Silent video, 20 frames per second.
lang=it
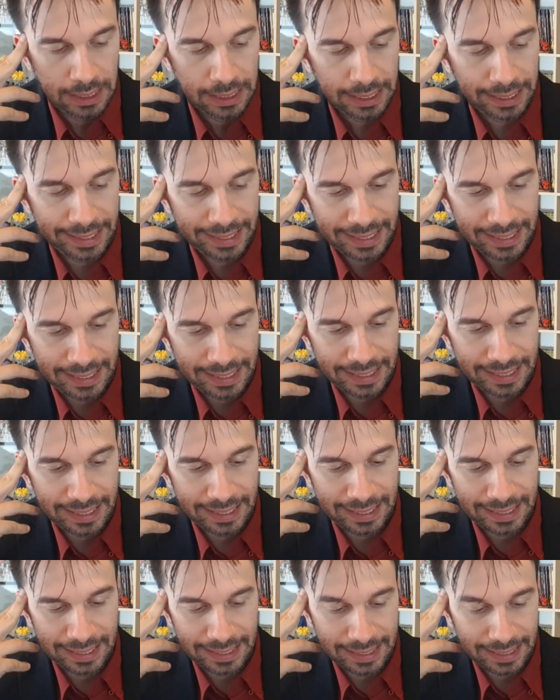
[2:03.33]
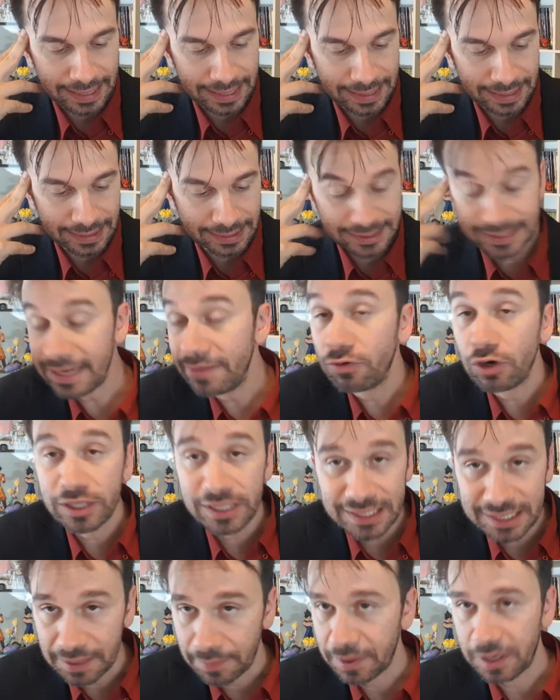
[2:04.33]
Eh, se
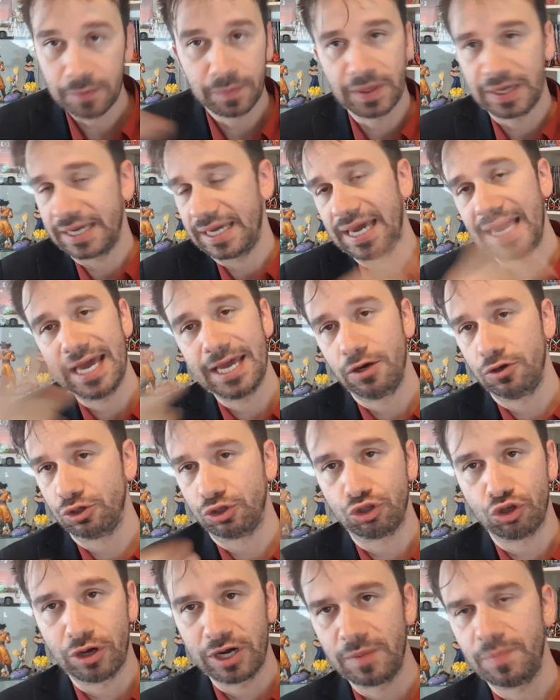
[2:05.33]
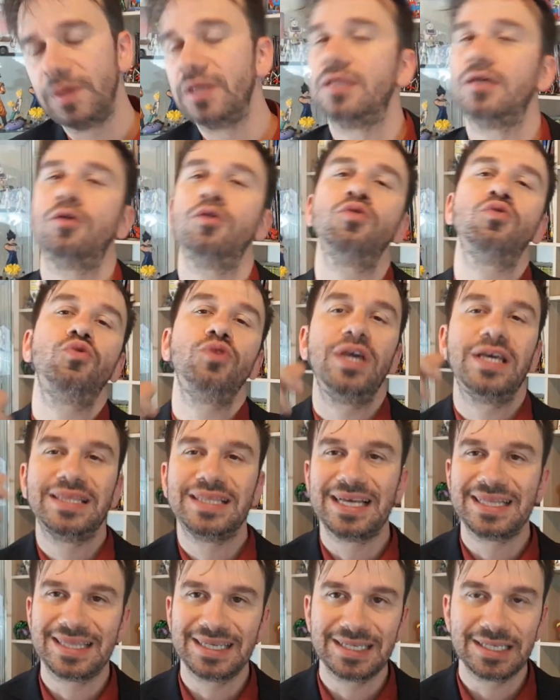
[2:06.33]
volete sapere perché non sto a ripeterlo qui,
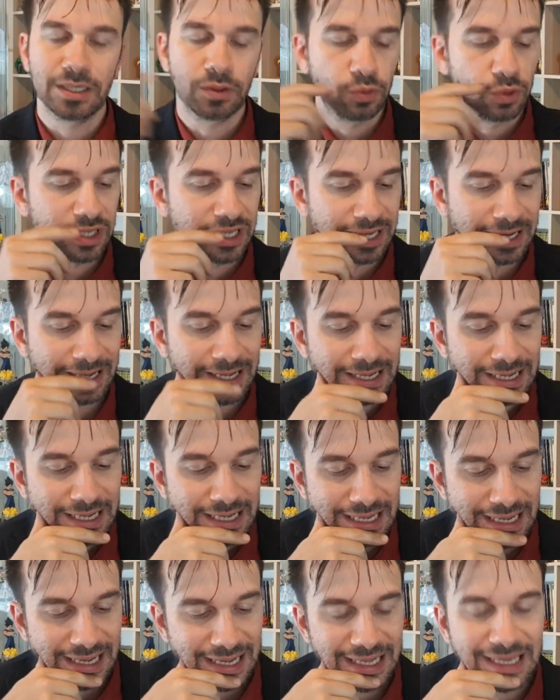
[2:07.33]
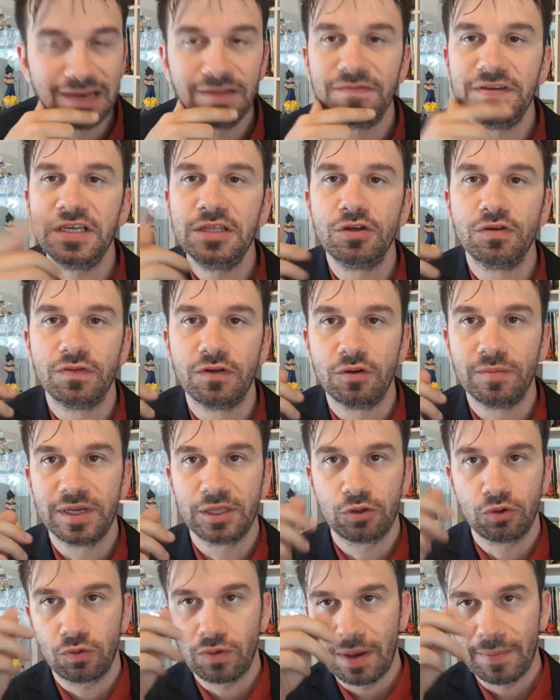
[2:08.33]
andate a seguire eh, il video, ve lo
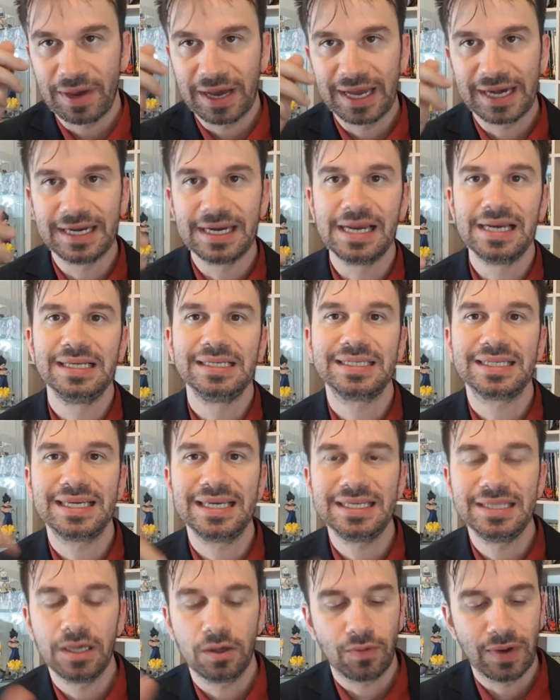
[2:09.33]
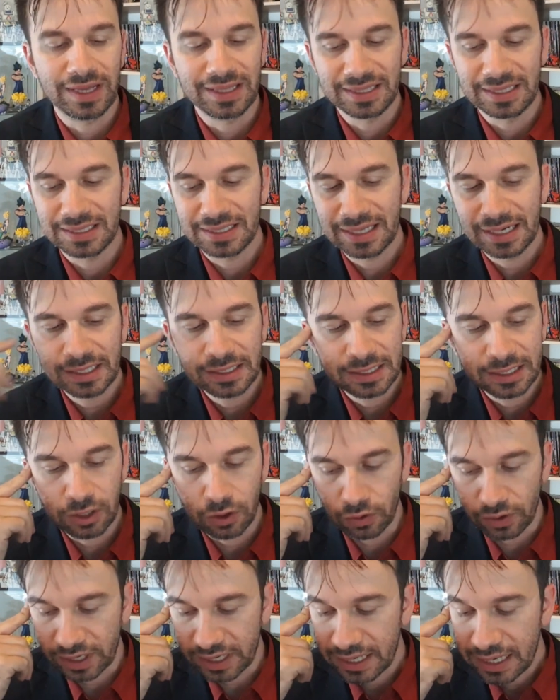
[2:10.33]
metto qua magari nelle schede, qua in
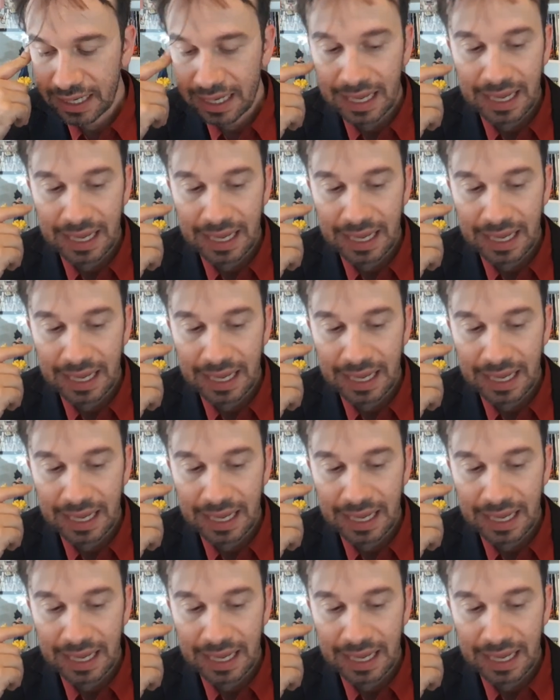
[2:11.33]
descrizione.